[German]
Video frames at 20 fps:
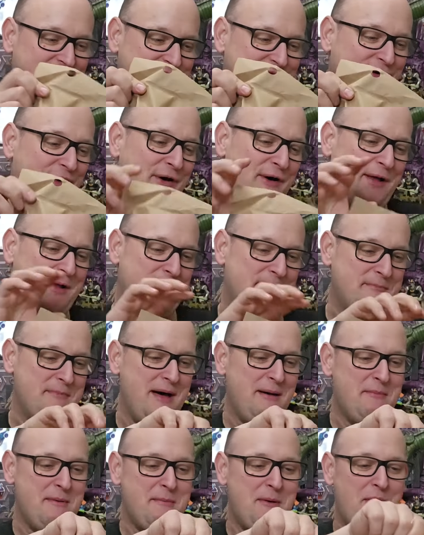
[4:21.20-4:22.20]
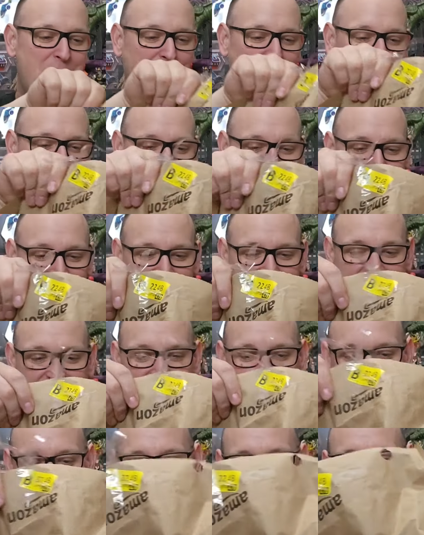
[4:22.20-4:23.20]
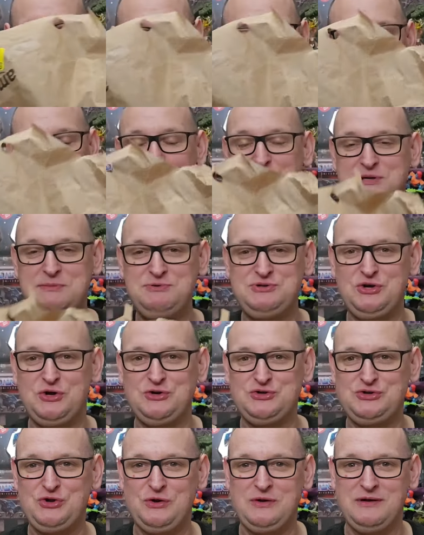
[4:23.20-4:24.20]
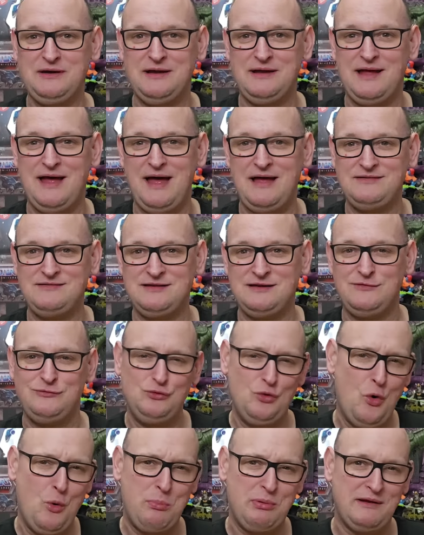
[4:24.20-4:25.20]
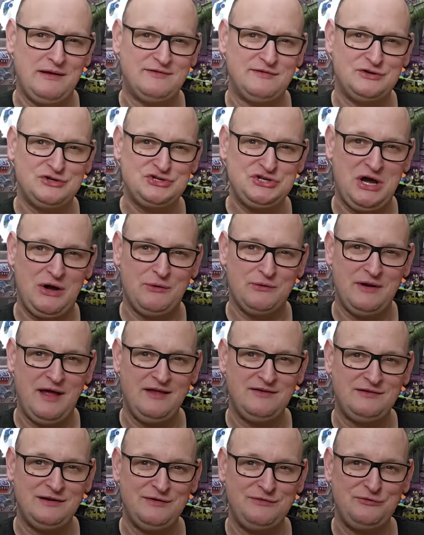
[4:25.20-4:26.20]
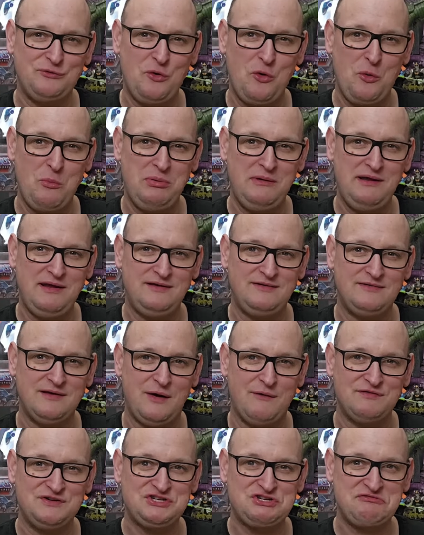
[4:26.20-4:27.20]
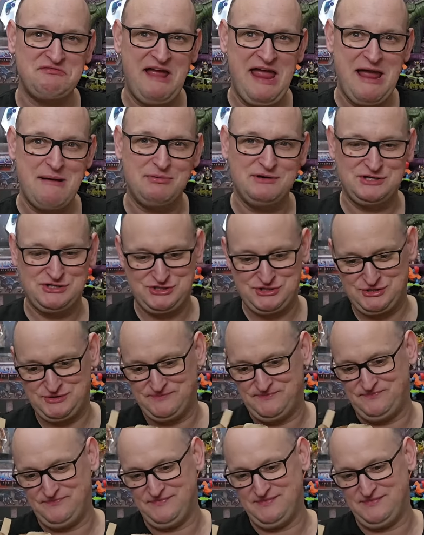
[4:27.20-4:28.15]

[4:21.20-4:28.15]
So, machen wir mal auf. Dann hast du ja bestimmt schon, schon äh, Asterix und Obelix geschaut. Asterix und Obelix auf Schwäbisch.